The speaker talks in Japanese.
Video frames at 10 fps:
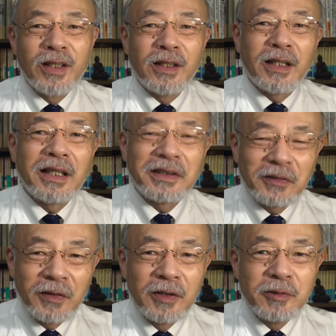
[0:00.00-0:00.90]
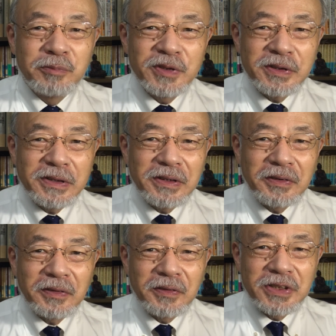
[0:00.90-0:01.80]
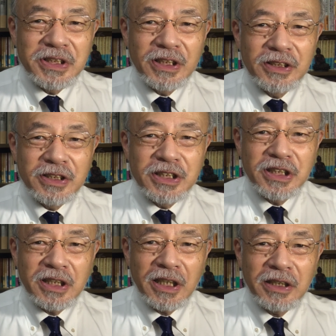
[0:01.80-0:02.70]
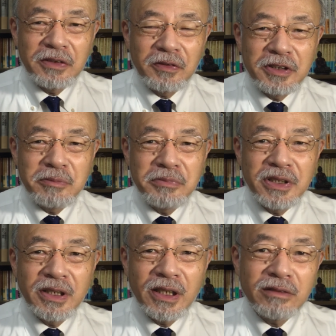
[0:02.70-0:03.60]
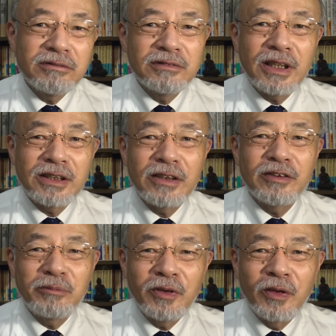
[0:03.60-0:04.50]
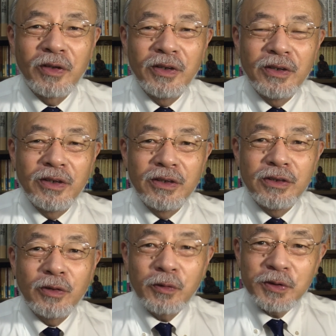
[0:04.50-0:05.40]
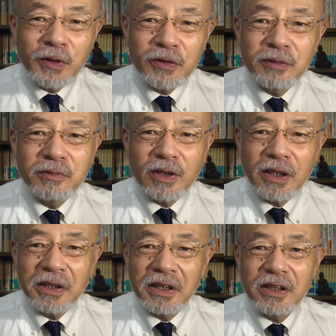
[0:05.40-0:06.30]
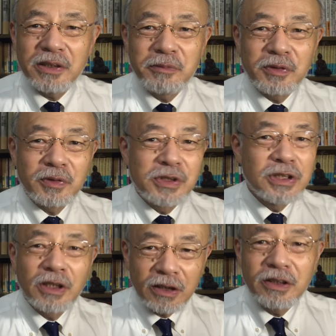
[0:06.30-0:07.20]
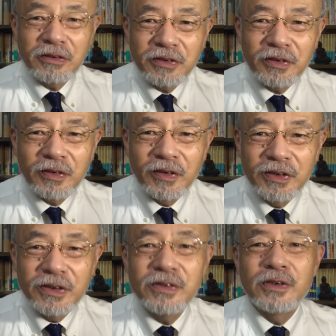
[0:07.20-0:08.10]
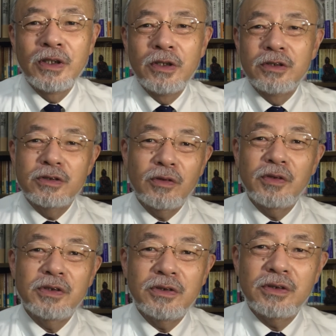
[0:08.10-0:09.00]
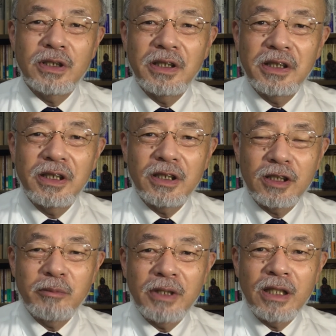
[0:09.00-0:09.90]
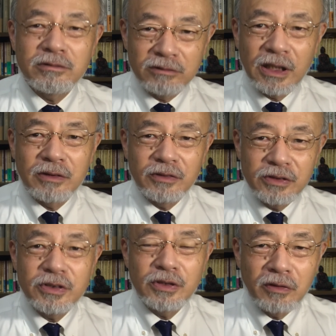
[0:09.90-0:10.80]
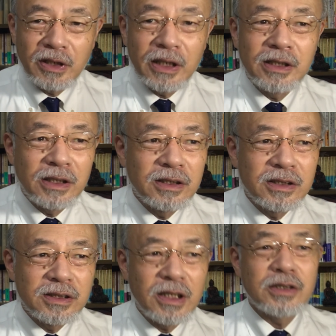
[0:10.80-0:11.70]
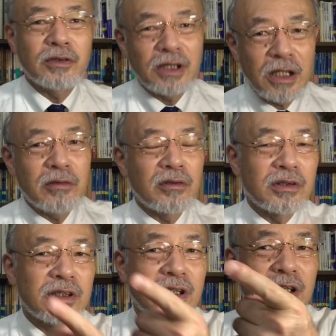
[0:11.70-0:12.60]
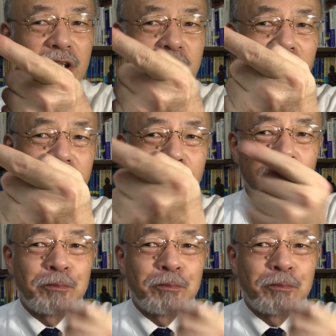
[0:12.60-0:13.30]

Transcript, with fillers: あの、仏教の教えに近いように見えるんだけども、よくよく考えてみると違ってるよという、そういう考え方もあるんだという紹介なんですね。それがここに出てきます、